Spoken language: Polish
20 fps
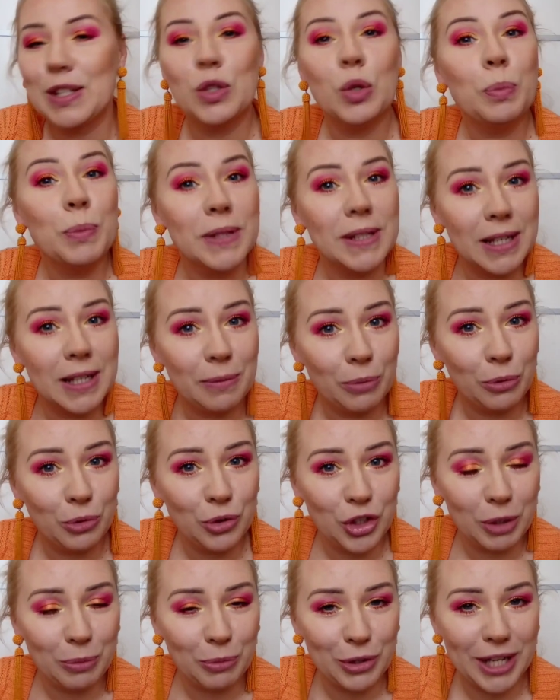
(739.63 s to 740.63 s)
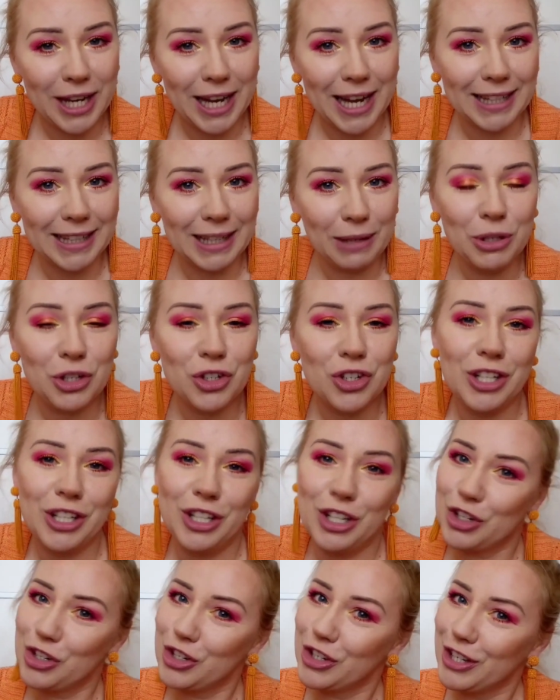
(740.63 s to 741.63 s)
subskrybujcie mój kanał,
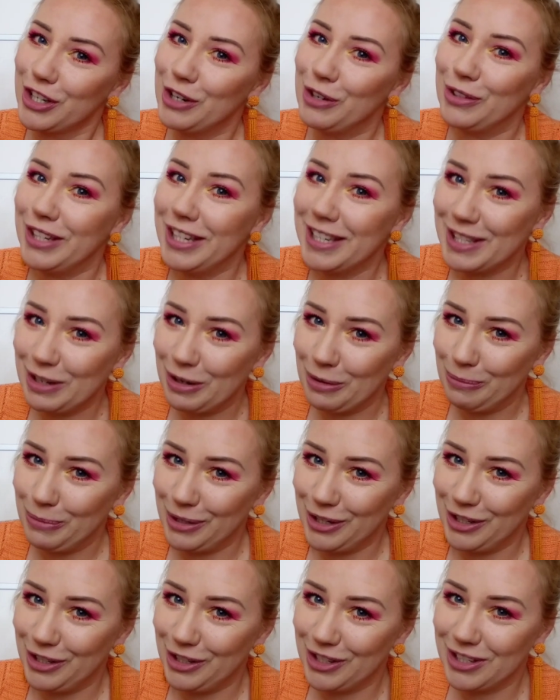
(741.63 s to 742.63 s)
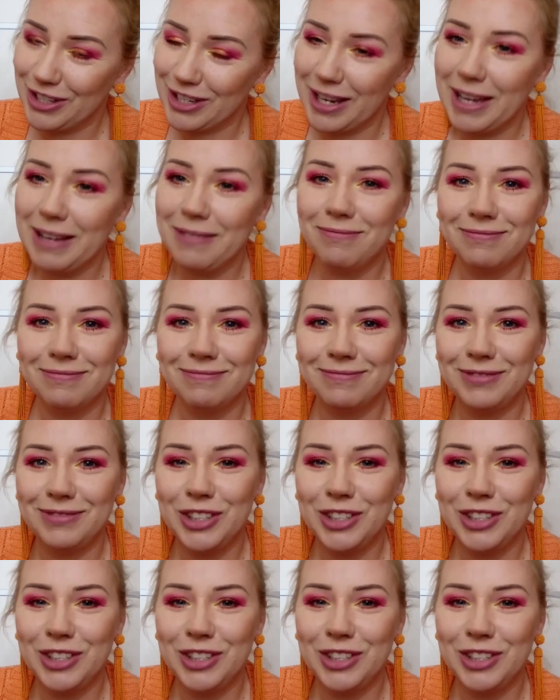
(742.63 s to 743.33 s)
jeżeli jeszcze tego nie zrobiliście,